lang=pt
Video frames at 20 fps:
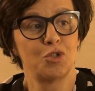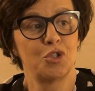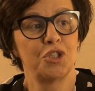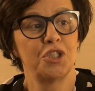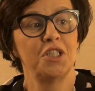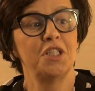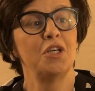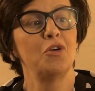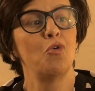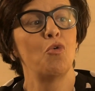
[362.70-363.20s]

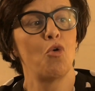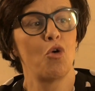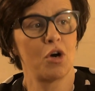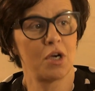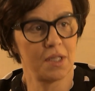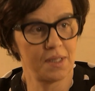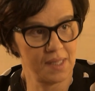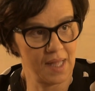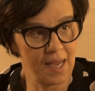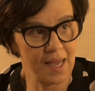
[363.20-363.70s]
de
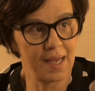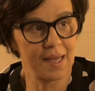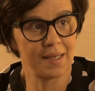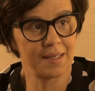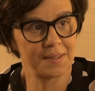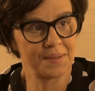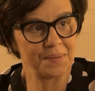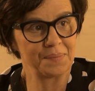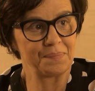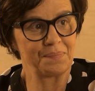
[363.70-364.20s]

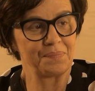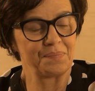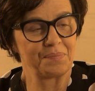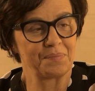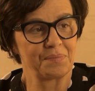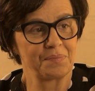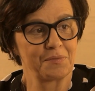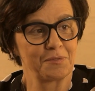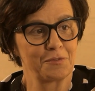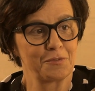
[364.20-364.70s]
engordar
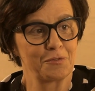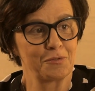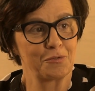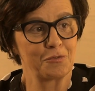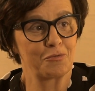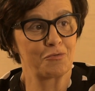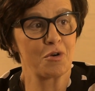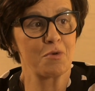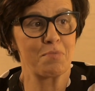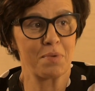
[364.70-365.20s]

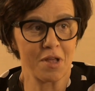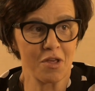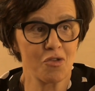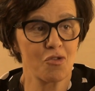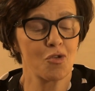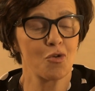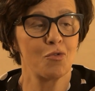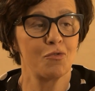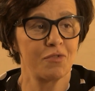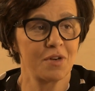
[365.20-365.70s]
foi
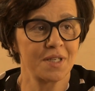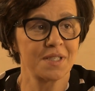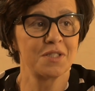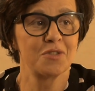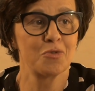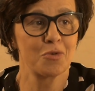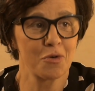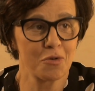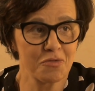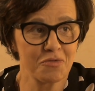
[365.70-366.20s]
preencher um
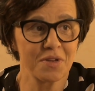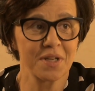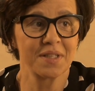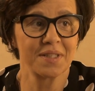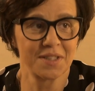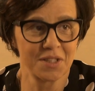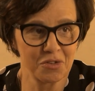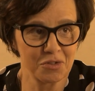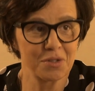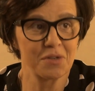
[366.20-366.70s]
vazio que eu fiquei,
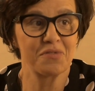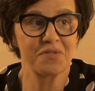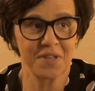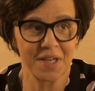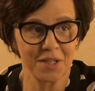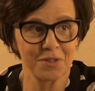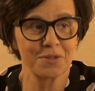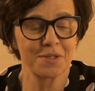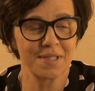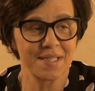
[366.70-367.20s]
de eu ter
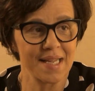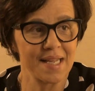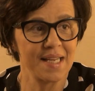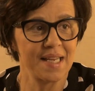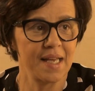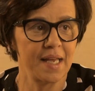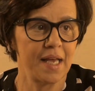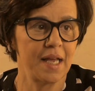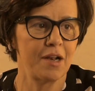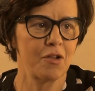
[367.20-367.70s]
ficado
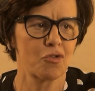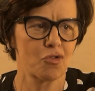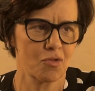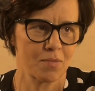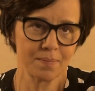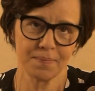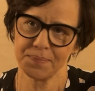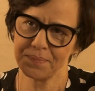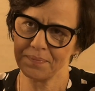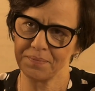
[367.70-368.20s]
sem eles